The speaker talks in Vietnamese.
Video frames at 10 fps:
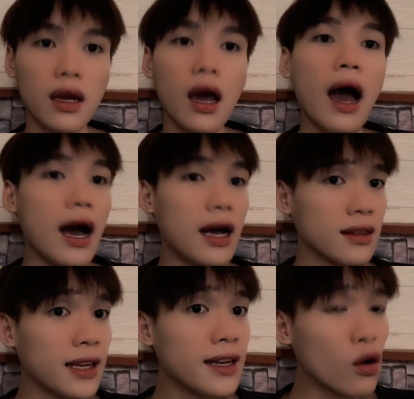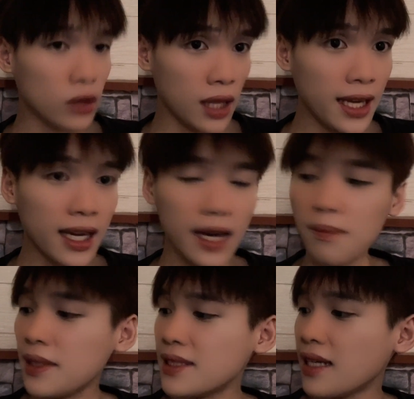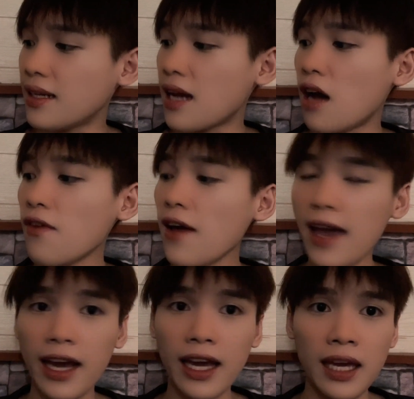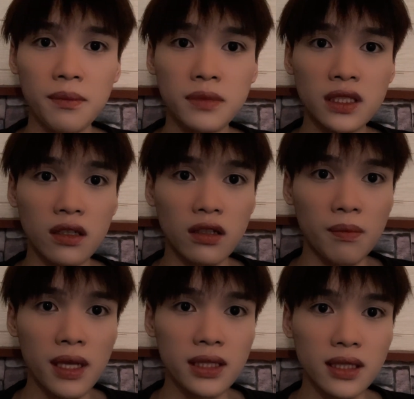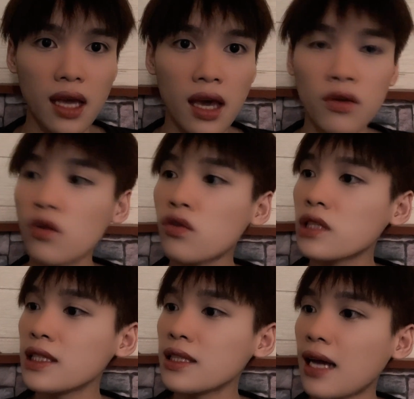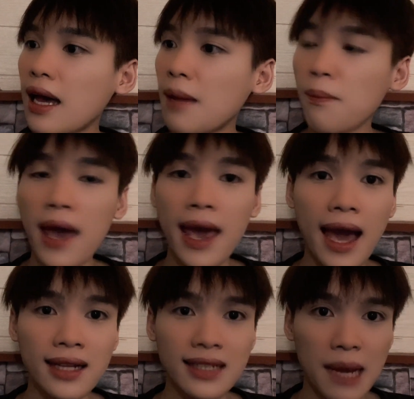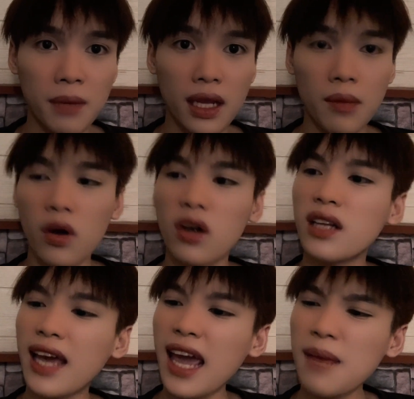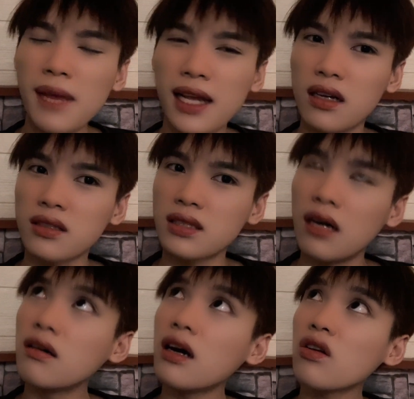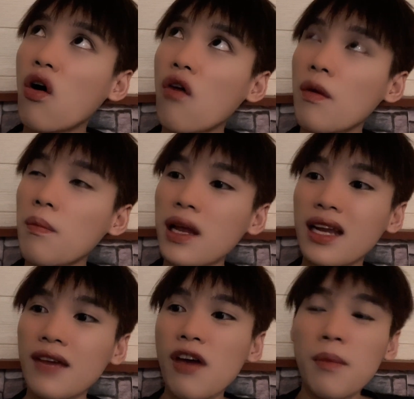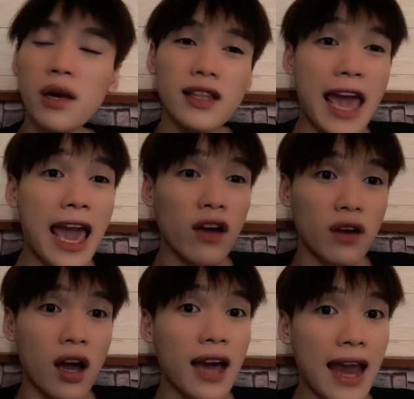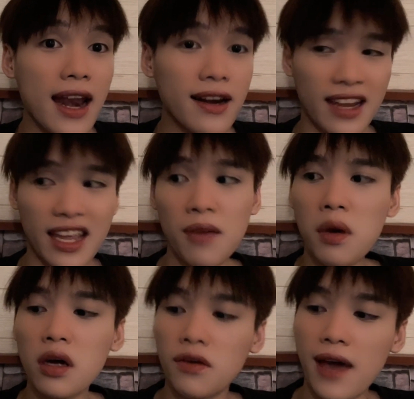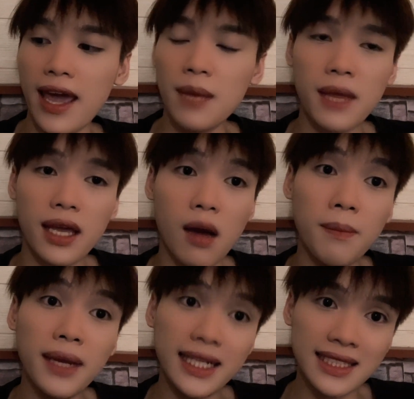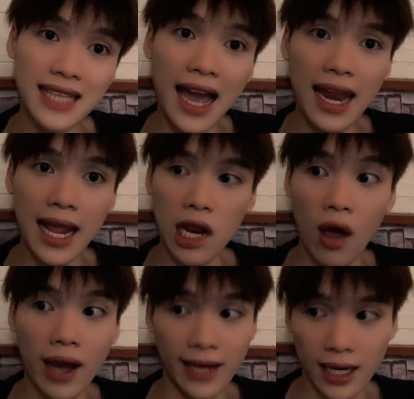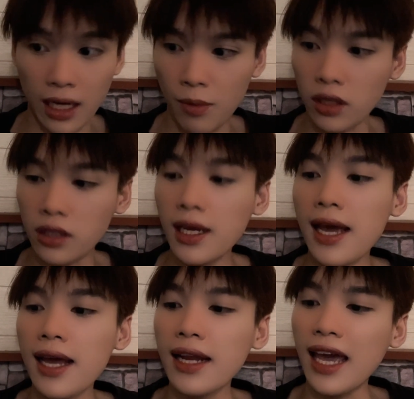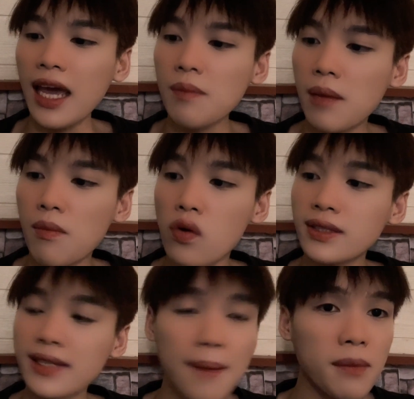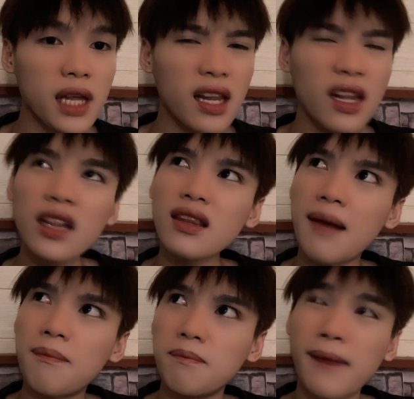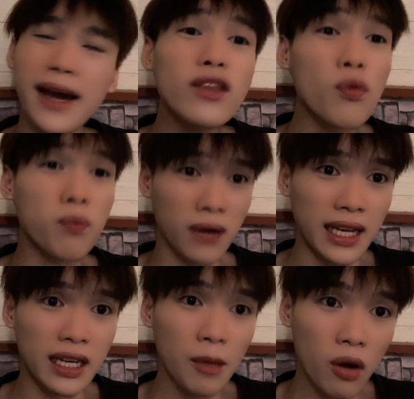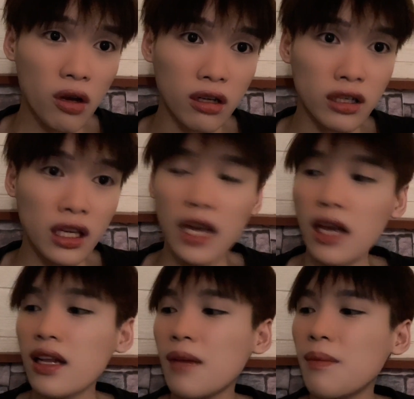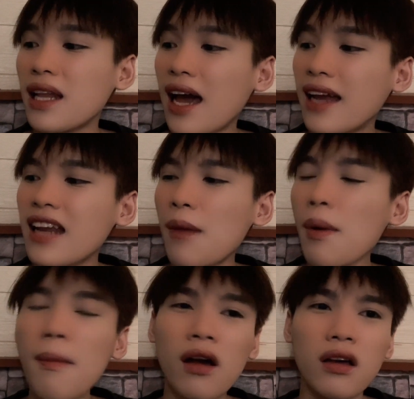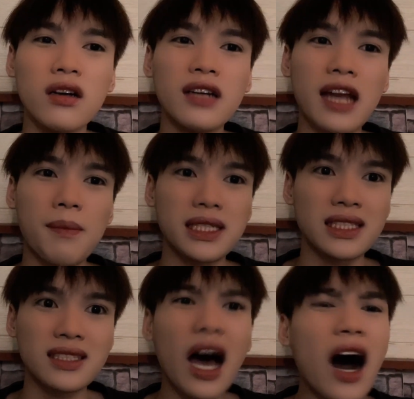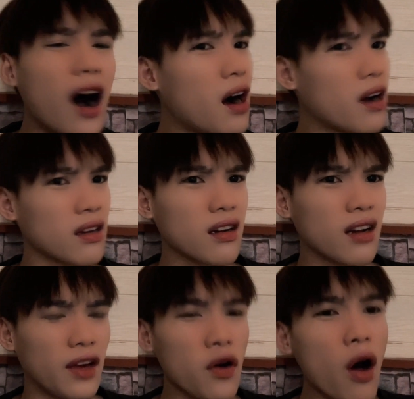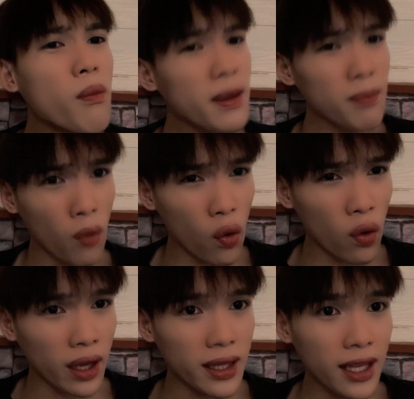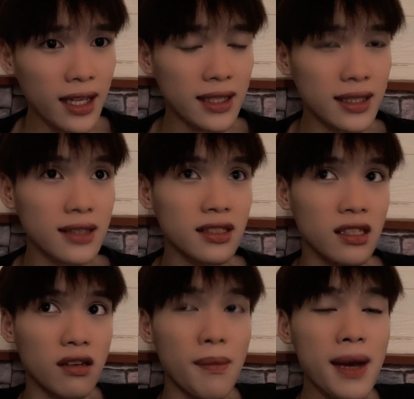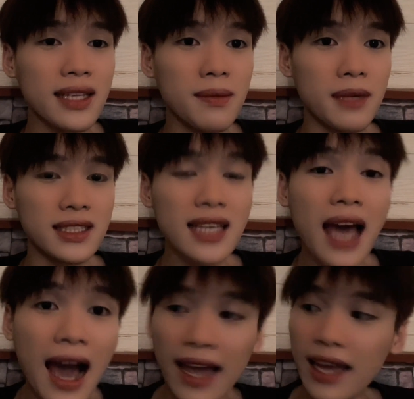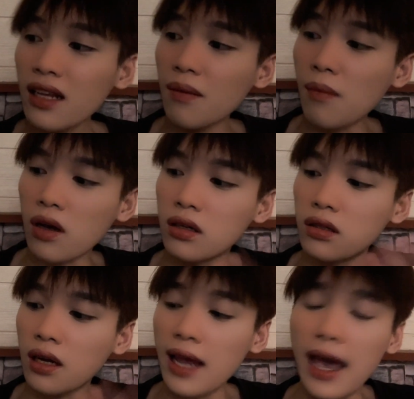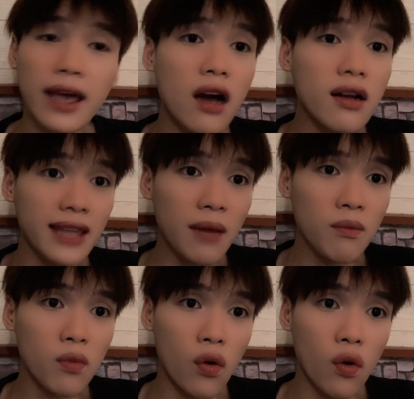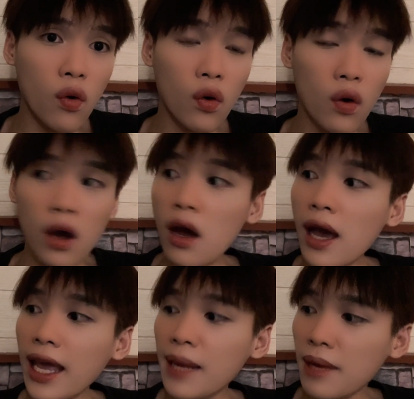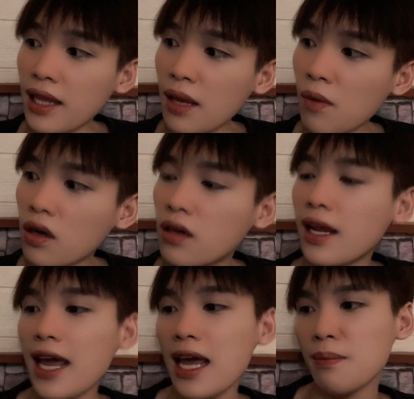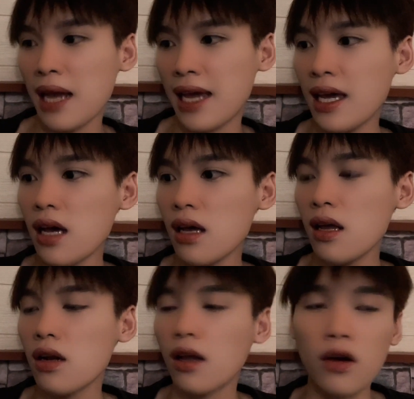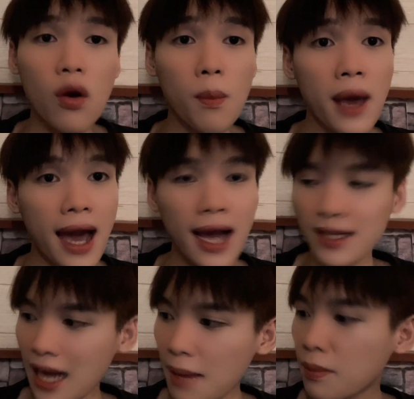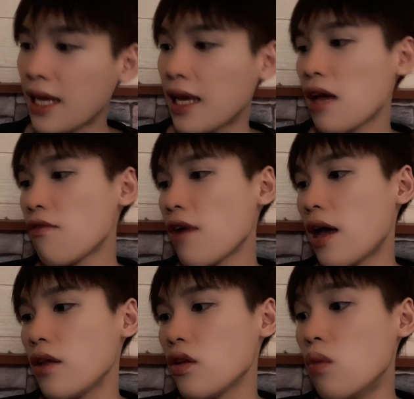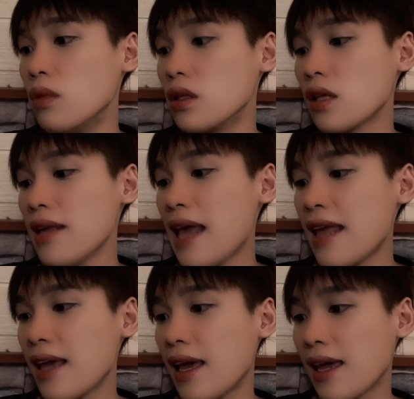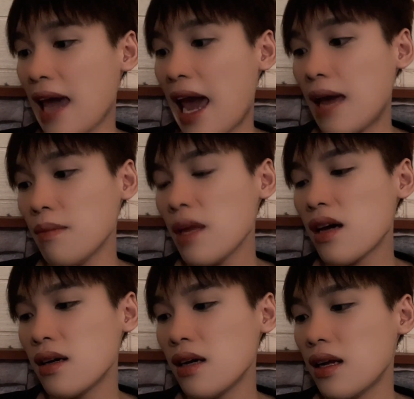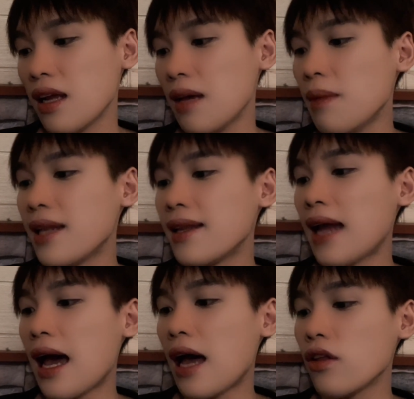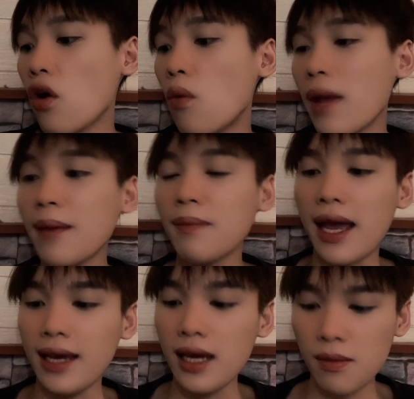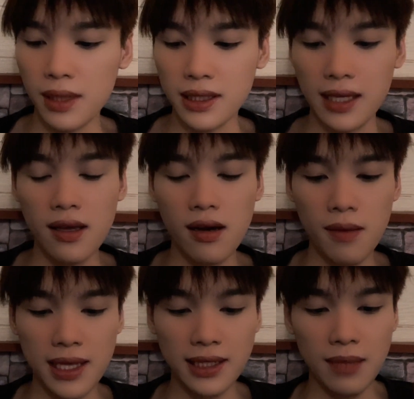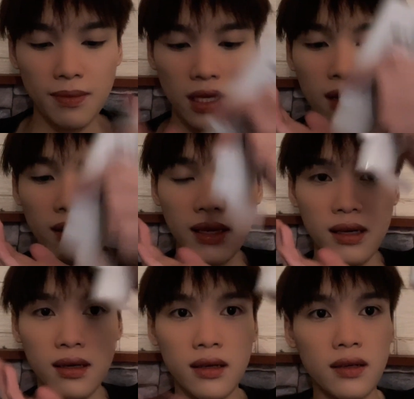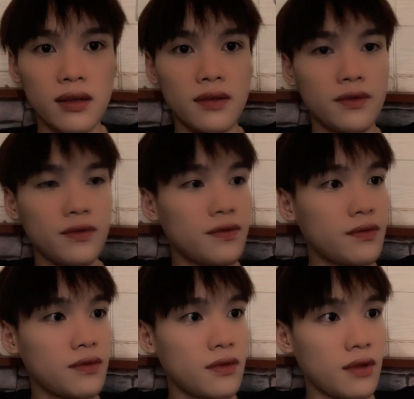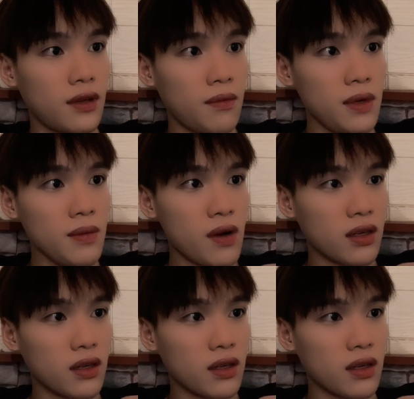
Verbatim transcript: À, thì đầu tiên á mình sẽ nói về em Serum Max Eucerin à, PH5 này mọi người thì em này thực sự á, đối với mình á về mức giá của nó khá là rẻ mọi người và em này có mini size là loại này này mọi người thì em này 100 ml tầm mấy chục nghìn đó mọi người thì mình thấy nếu mà mọi người nào mà sợ kiểu không biết mua kiểu gì Serum Max gì để xài á thì mọi người có thể cân nhắc mua em này nha mọi người thì em này á có độ pH5 này và dùng được cho da nhạy cảm nha thì mình à, dùng em này á mình sẽ cho các bạn xem chất nha không biết mọi